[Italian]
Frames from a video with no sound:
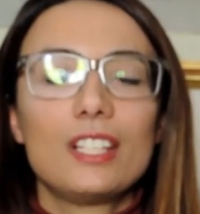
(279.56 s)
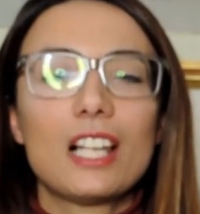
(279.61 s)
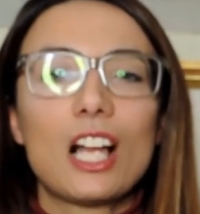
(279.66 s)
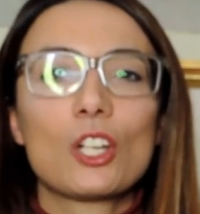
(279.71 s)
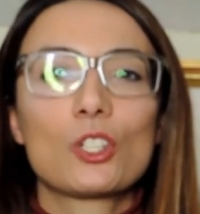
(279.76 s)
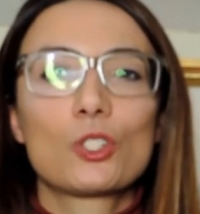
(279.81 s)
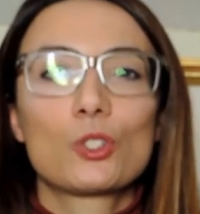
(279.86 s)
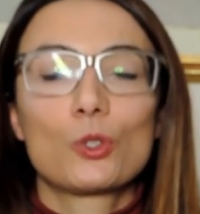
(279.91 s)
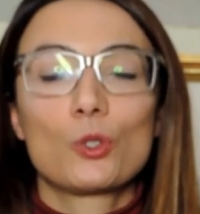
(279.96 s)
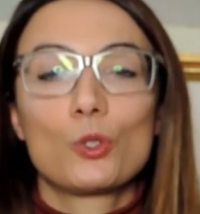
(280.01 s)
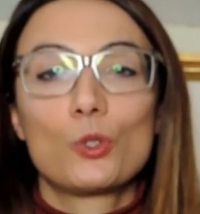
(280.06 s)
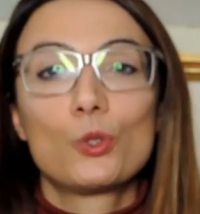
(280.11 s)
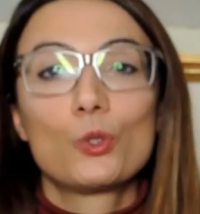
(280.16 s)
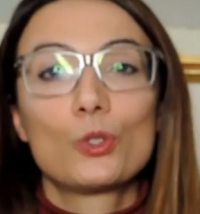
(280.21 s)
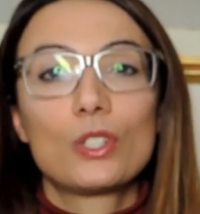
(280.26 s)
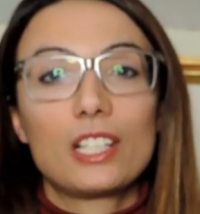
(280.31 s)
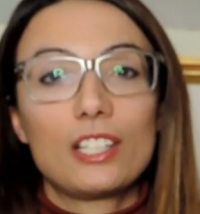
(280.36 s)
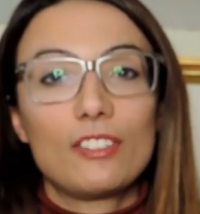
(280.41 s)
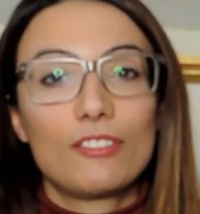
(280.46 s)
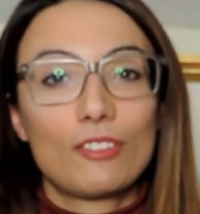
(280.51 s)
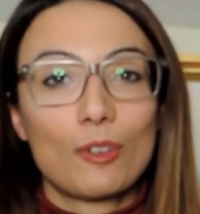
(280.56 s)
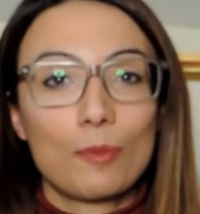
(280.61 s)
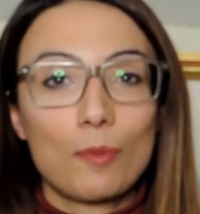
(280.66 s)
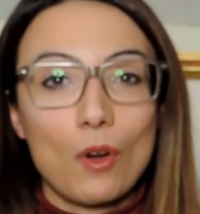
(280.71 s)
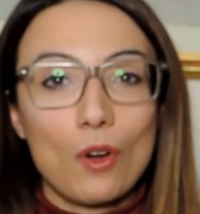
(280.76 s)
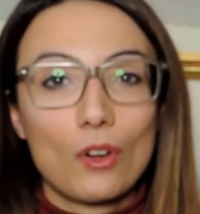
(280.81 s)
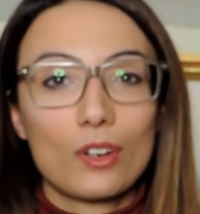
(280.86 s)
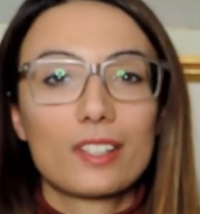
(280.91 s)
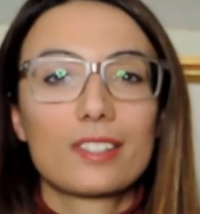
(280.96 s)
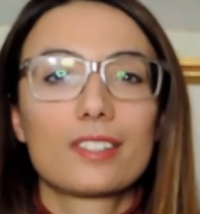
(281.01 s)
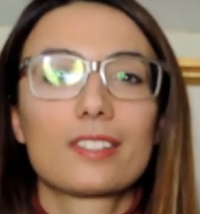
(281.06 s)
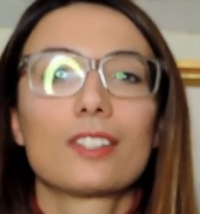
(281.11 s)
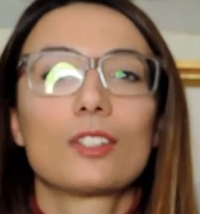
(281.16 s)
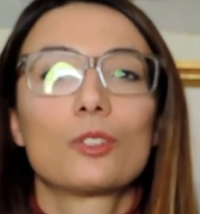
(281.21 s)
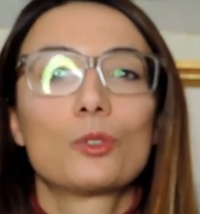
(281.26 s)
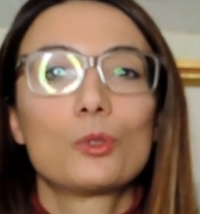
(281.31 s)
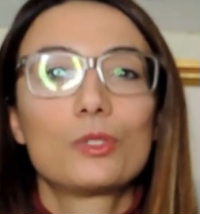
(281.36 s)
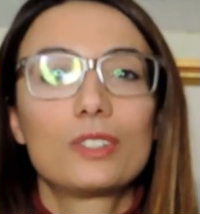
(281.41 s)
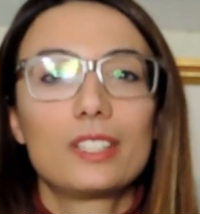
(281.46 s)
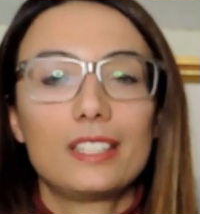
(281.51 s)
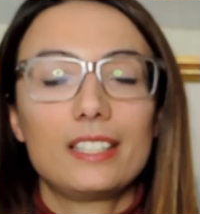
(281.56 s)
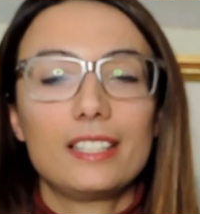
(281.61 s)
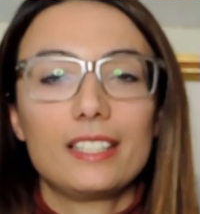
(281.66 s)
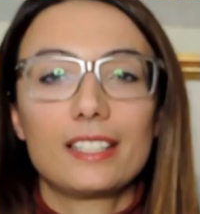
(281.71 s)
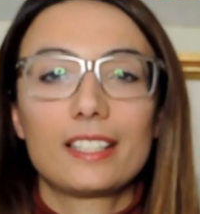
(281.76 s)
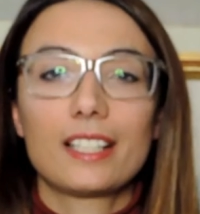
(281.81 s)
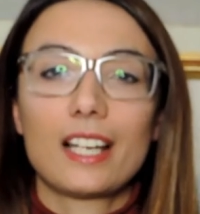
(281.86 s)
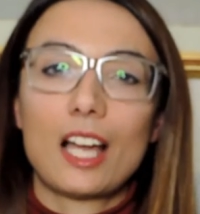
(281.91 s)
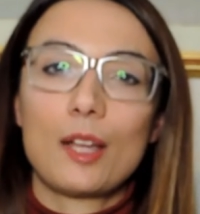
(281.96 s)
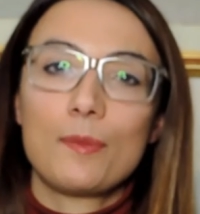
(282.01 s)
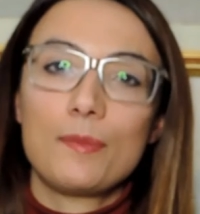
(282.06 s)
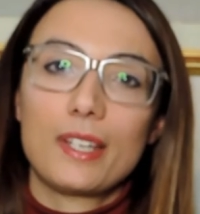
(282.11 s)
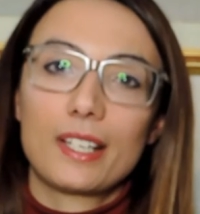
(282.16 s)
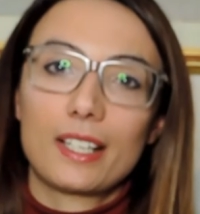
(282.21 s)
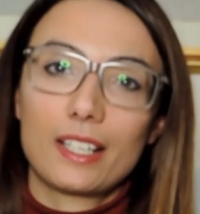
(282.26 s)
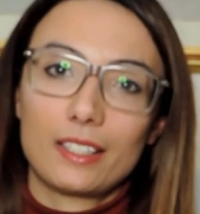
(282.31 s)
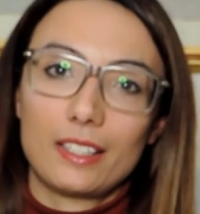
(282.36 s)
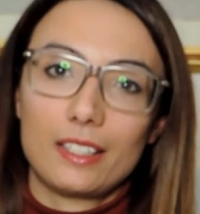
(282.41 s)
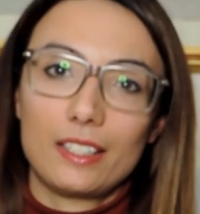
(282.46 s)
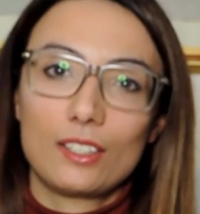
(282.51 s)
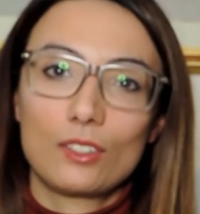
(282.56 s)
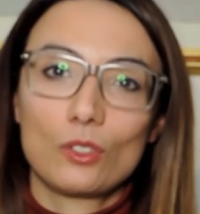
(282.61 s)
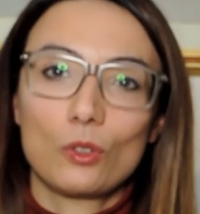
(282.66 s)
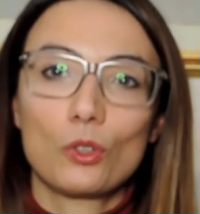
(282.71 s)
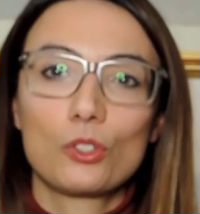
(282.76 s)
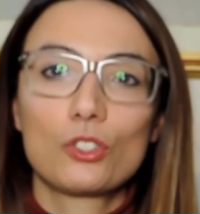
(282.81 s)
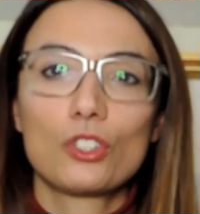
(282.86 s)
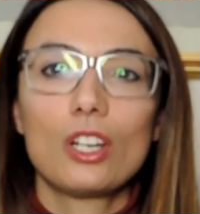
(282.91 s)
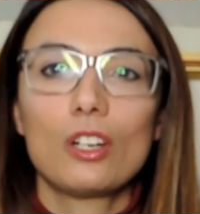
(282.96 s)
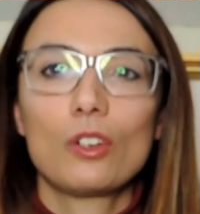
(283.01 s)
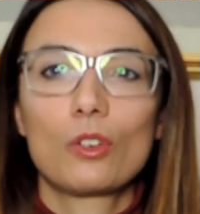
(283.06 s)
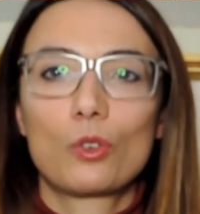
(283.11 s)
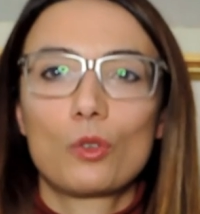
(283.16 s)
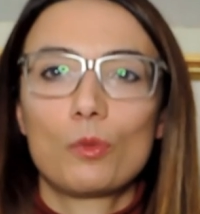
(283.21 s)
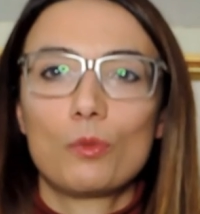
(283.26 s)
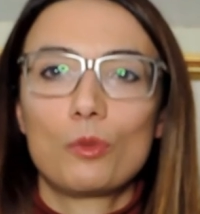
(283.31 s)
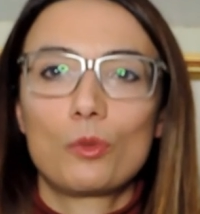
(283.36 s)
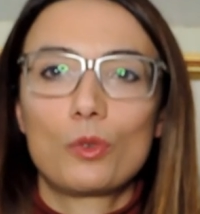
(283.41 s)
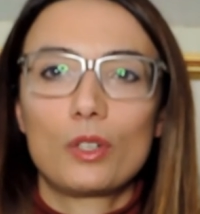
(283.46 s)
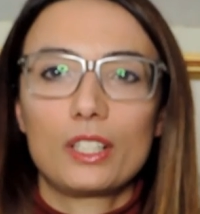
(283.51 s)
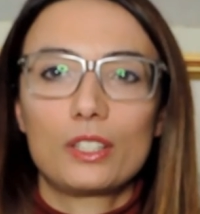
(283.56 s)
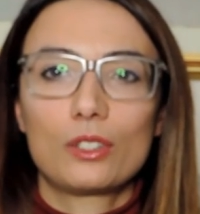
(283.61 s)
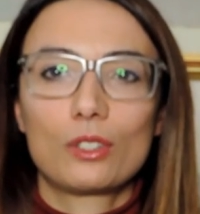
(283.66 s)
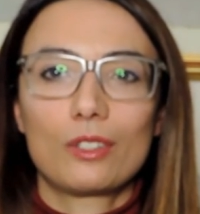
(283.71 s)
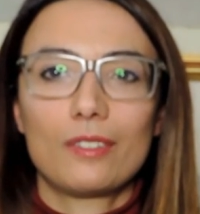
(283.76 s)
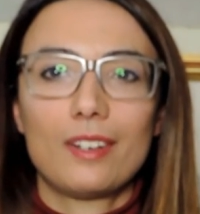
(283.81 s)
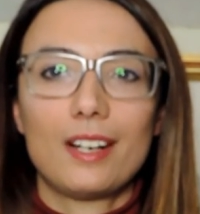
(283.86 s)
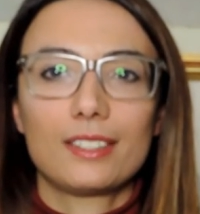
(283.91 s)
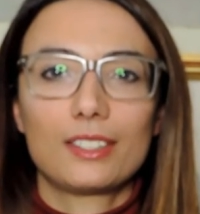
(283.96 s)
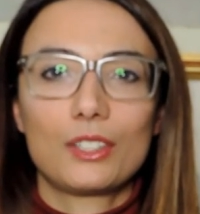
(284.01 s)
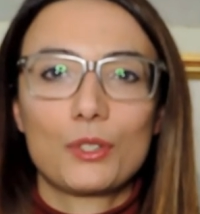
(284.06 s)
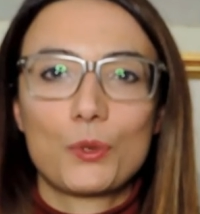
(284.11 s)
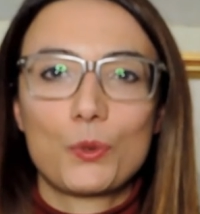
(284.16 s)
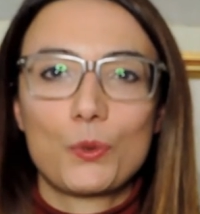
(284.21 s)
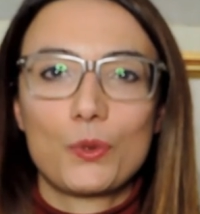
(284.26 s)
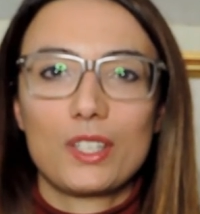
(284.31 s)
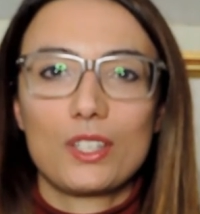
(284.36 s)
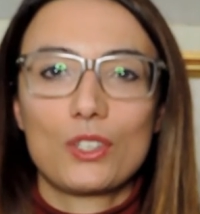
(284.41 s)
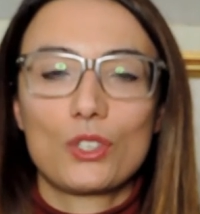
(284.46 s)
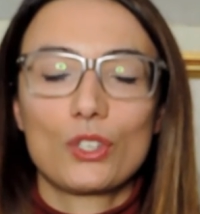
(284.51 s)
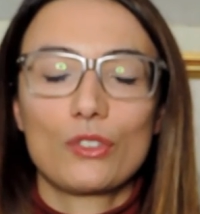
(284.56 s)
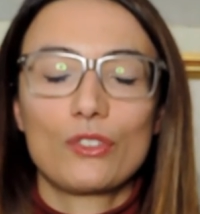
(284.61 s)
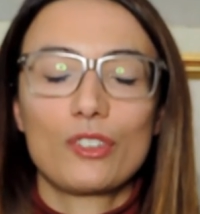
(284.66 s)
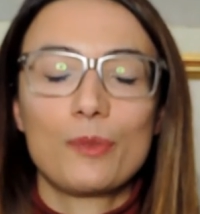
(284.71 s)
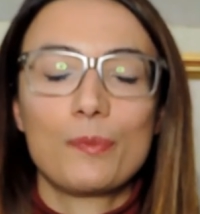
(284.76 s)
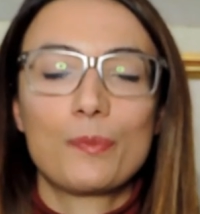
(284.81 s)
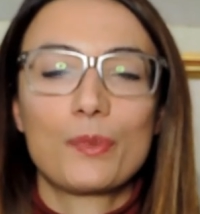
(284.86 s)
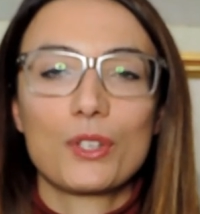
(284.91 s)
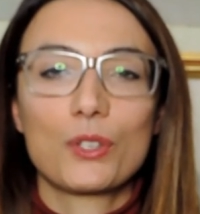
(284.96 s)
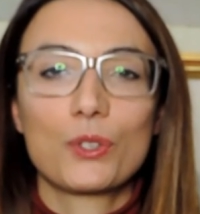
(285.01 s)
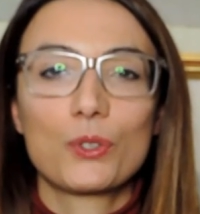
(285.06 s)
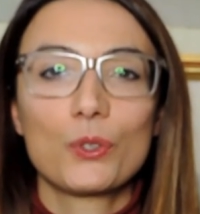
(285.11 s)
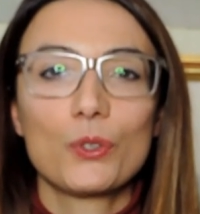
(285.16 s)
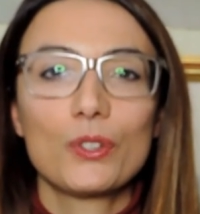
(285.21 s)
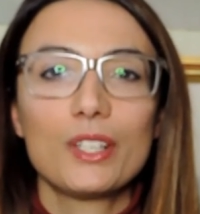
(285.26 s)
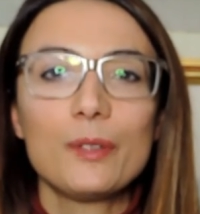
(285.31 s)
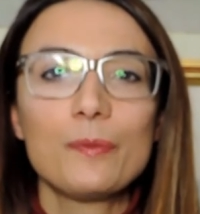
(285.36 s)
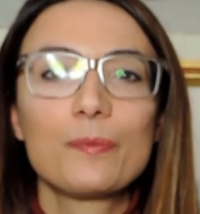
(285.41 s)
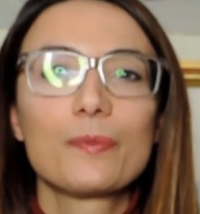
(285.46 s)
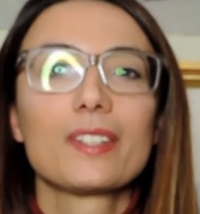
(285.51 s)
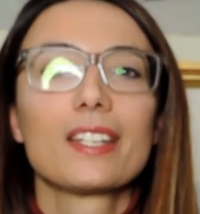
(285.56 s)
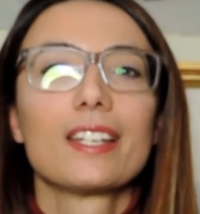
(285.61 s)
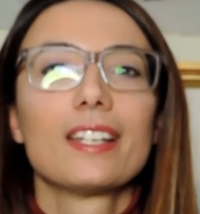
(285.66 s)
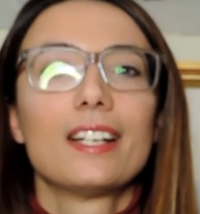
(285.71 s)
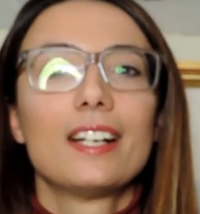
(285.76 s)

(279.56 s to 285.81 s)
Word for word: Vi lascio giù nell'info box tutti i link ai miei canali social o comunque li trovate qui in sovraimpressione.